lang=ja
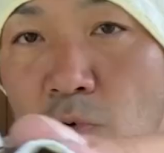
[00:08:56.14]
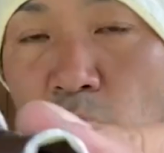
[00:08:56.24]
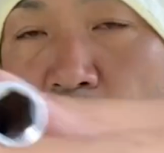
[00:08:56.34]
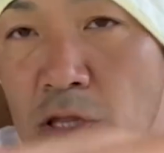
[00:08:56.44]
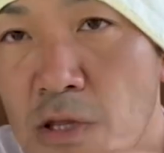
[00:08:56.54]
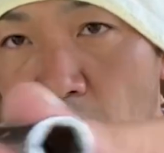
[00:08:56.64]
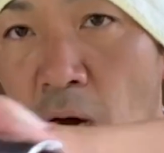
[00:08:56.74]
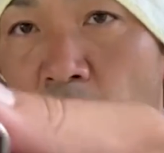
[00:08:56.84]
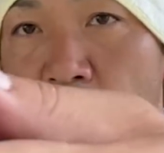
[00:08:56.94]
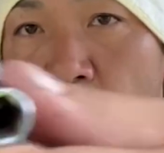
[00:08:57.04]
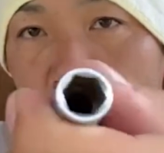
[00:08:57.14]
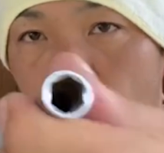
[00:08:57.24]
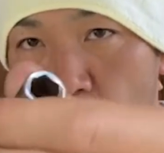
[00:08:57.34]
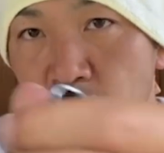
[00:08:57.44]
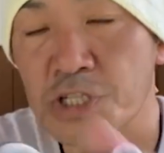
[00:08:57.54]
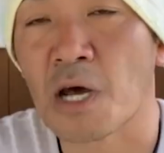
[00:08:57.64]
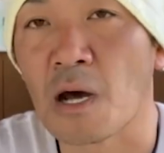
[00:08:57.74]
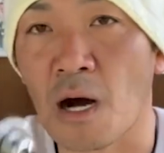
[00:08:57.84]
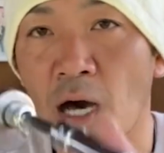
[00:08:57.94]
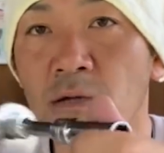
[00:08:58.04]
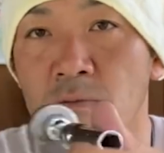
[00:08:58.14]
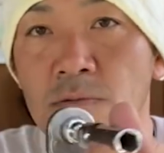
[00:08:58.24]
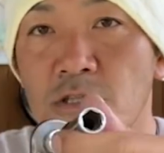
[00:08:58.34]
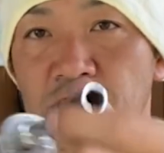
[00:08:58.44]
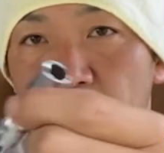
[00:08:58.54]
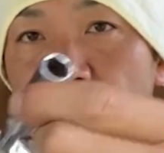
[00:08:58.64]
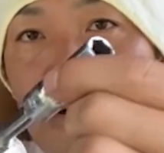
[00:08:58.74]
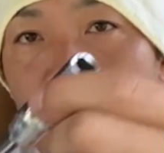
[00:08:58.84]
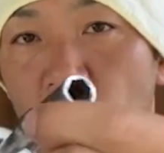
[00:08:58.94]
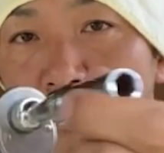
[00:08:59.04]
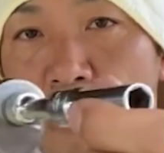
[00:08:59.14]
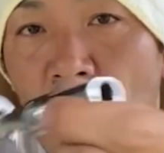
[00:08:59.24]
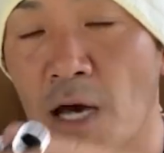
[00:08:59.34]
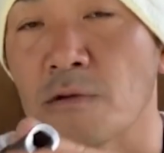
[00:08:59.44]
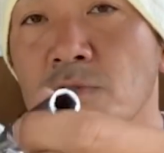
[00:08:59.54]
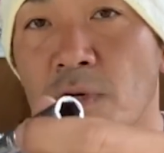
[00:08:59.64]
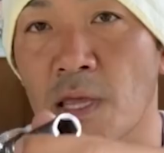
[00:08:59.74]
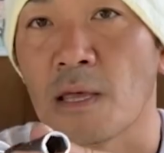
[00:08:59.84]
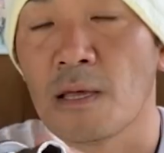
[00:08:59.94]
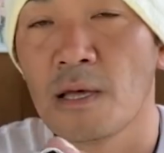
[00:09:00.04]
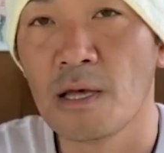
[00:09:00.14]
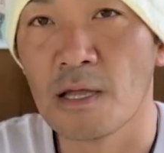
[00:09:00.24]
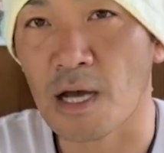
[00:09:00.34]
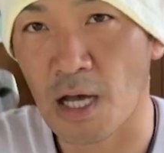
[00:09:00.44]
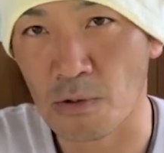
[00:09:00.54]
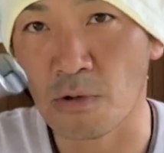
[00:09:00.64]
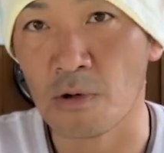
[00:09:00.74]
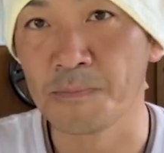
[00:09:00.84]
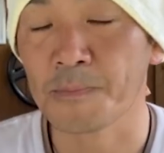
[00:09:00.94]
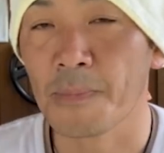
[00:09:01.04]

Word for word: これだったら結構力が入る。しっかりとこう、入るっていうかね。だからあの、